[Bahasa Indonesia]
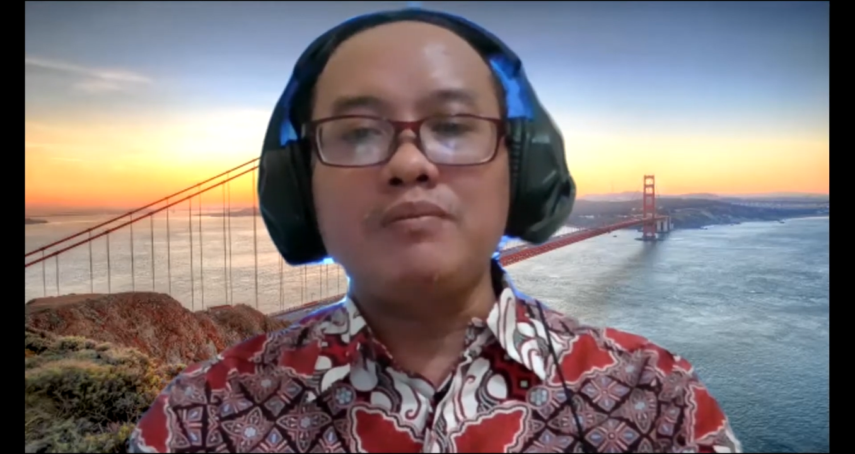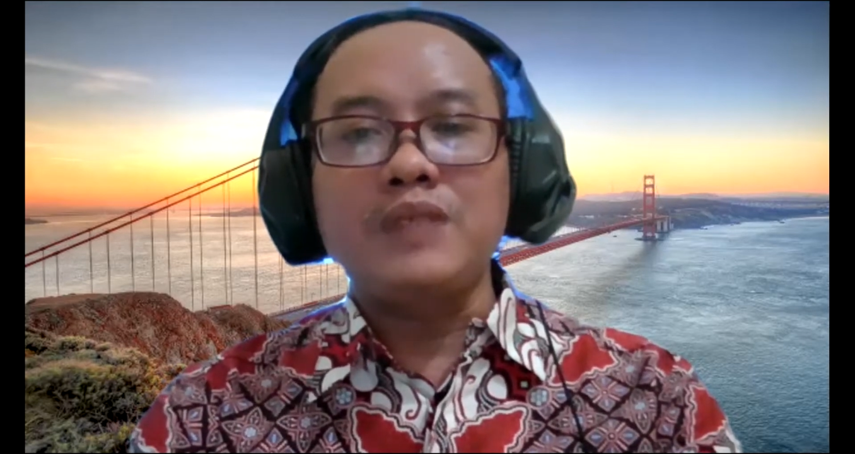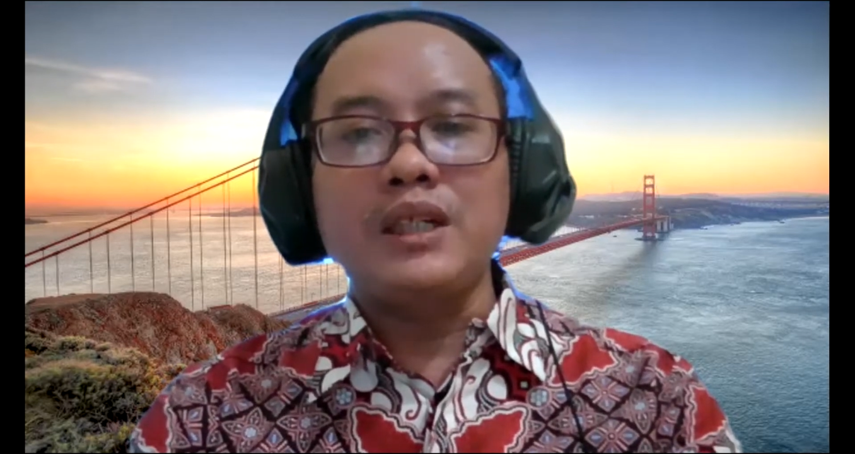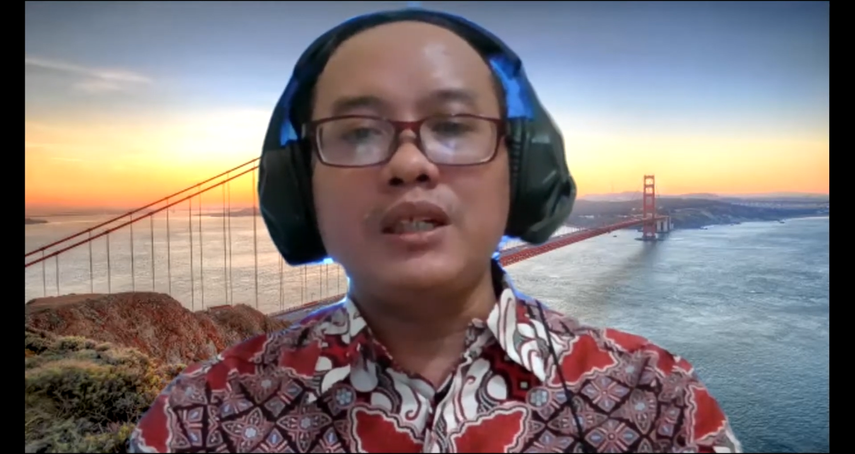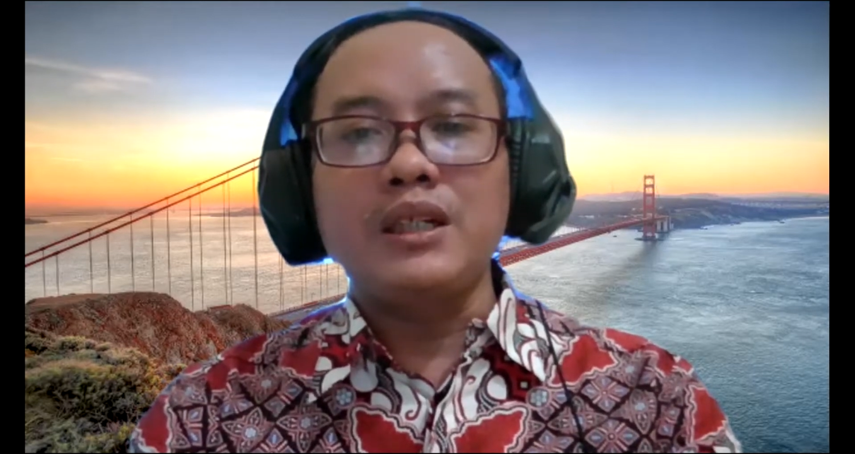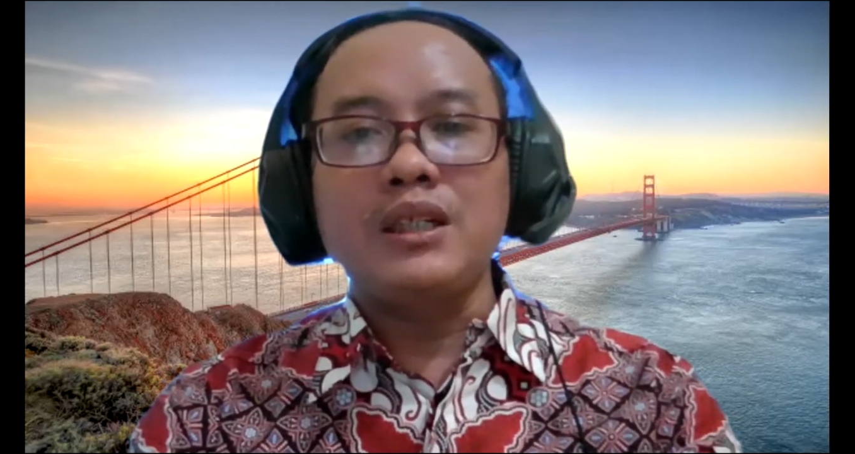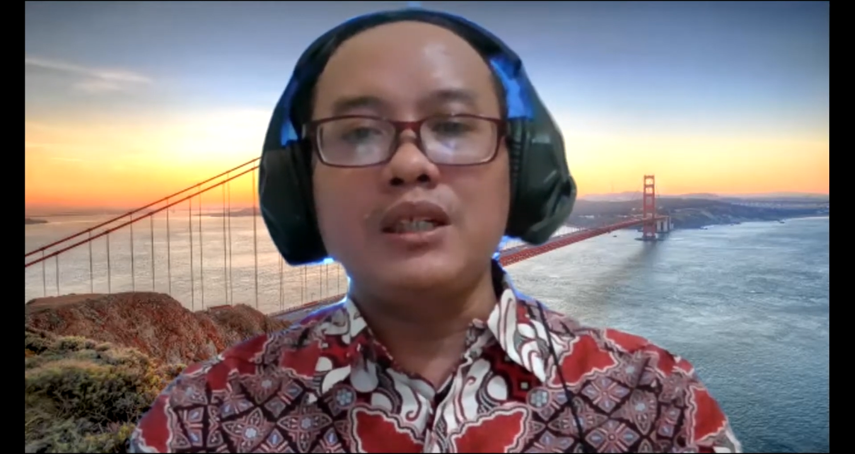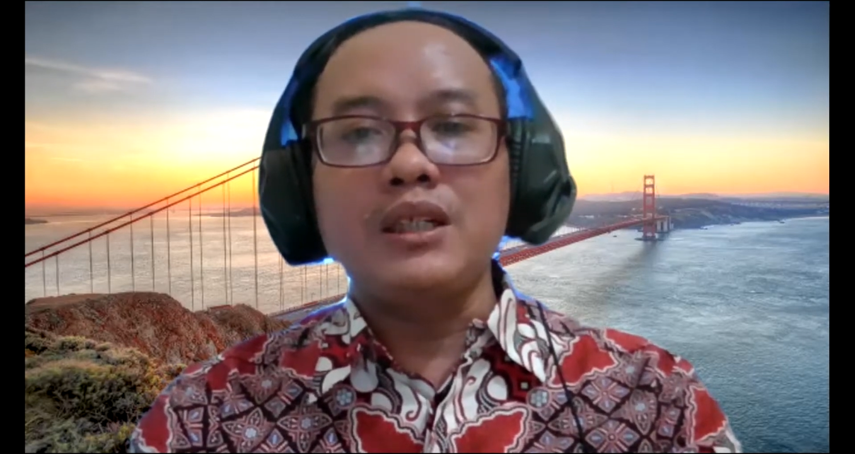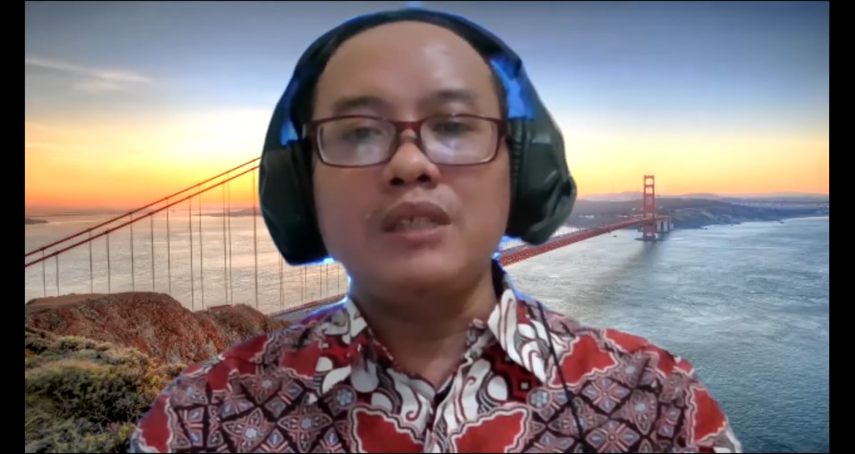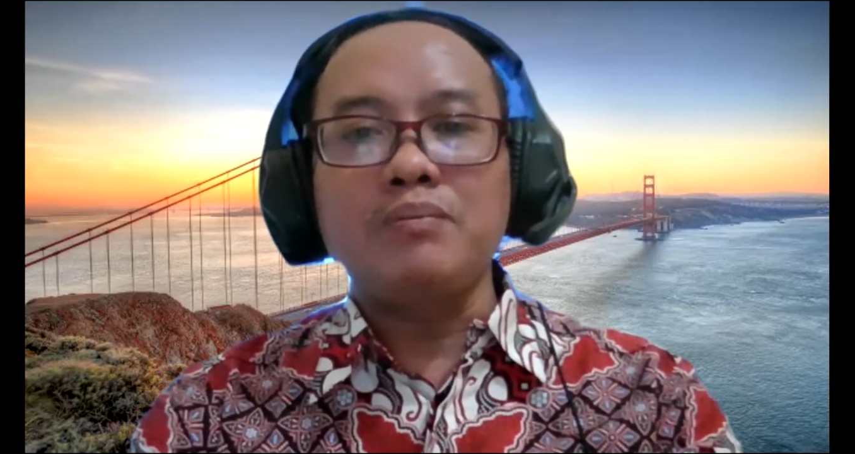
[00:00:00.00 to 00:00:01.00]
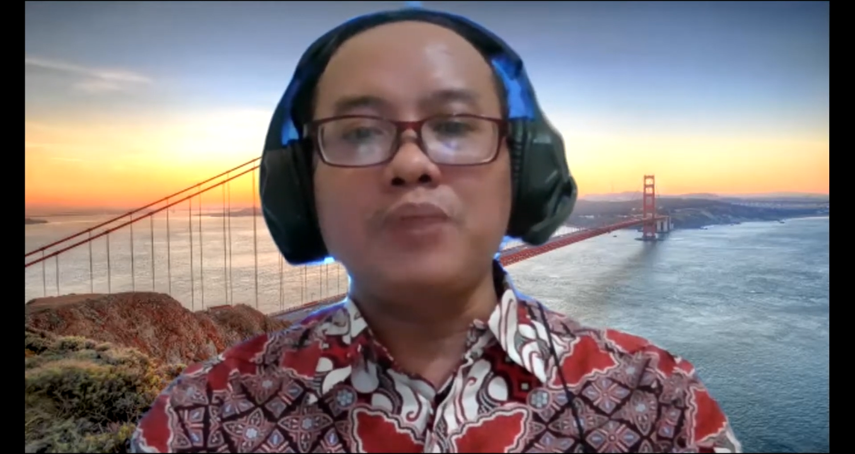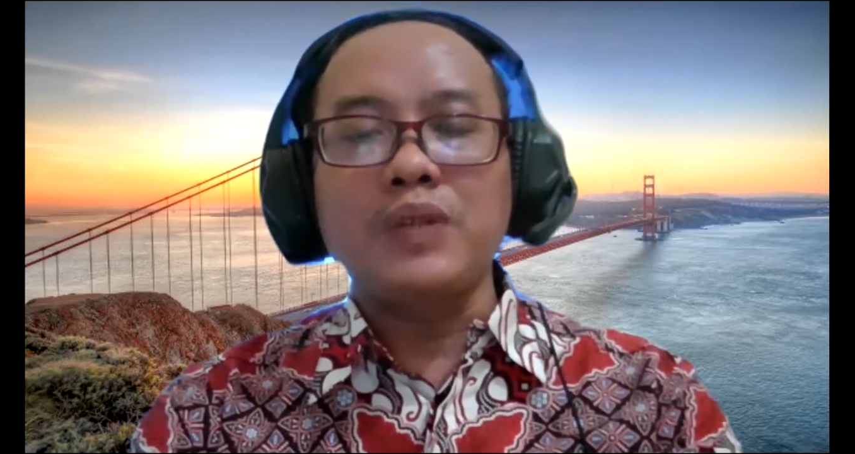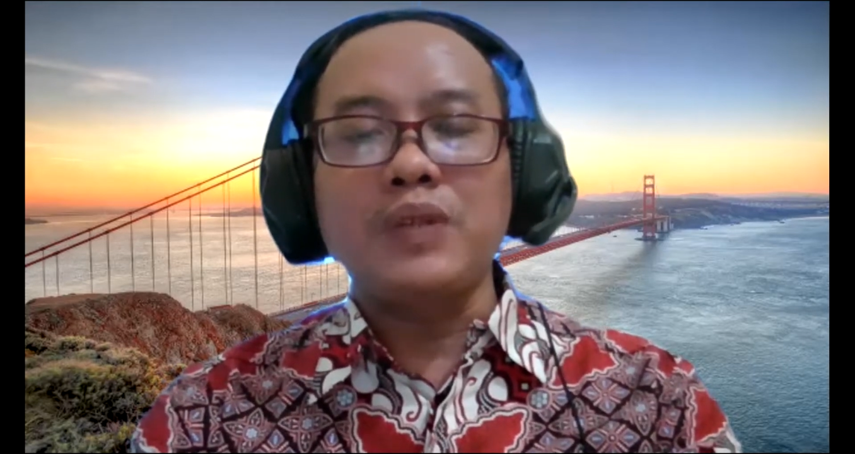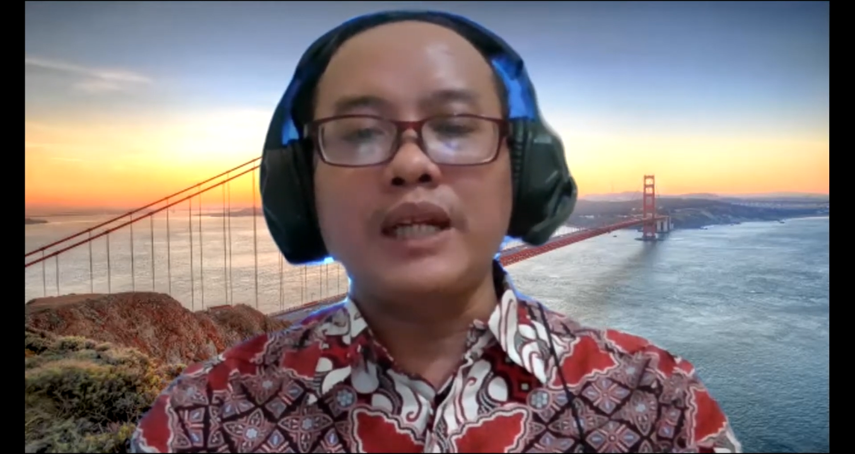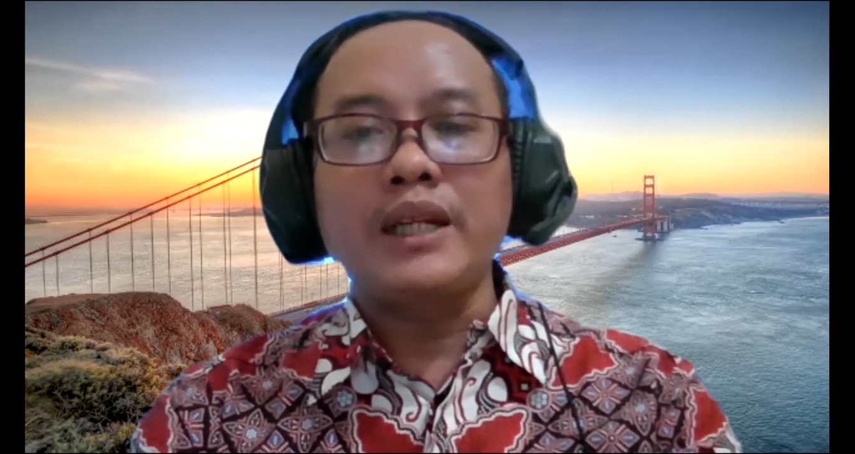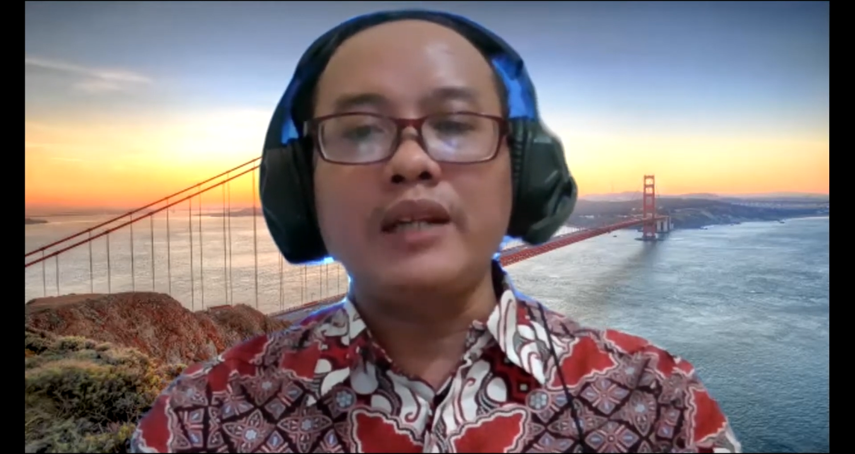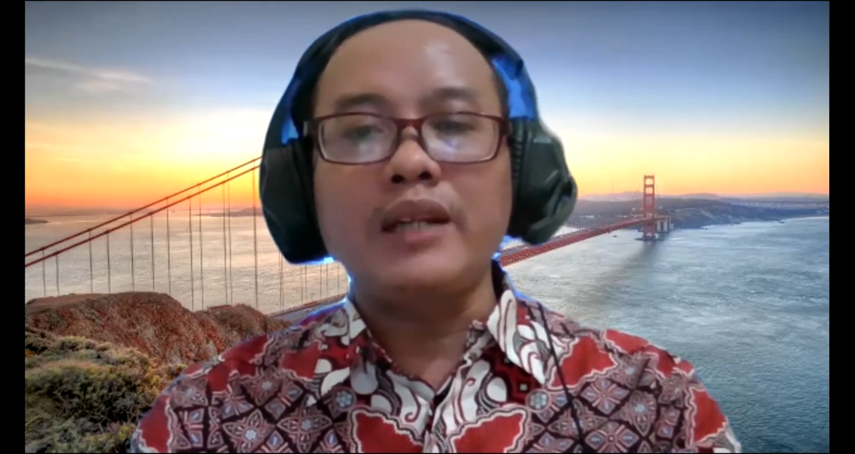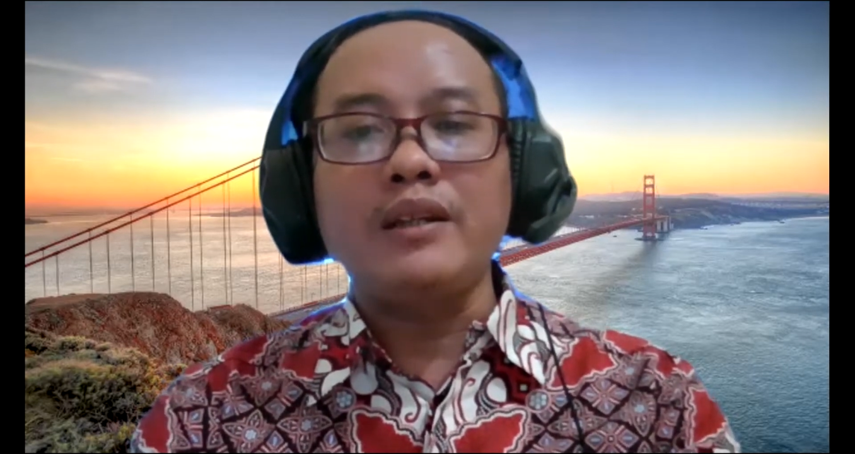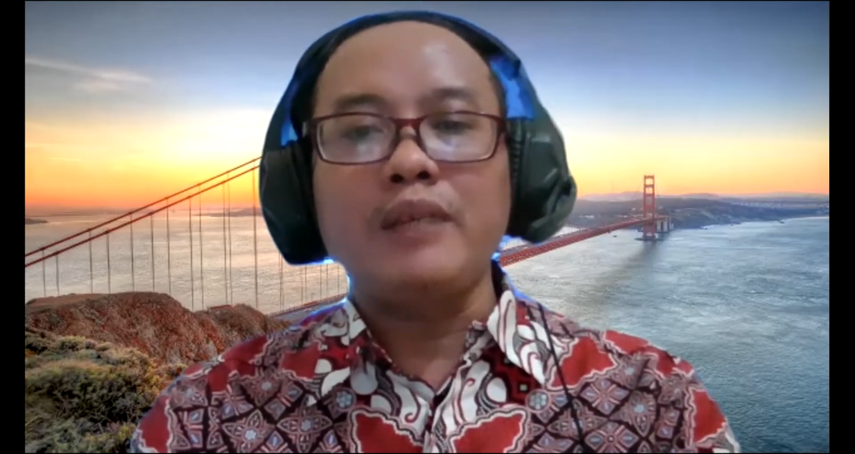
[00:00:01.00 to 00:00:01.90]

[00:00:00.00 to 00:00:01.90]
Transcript: dari ProTrader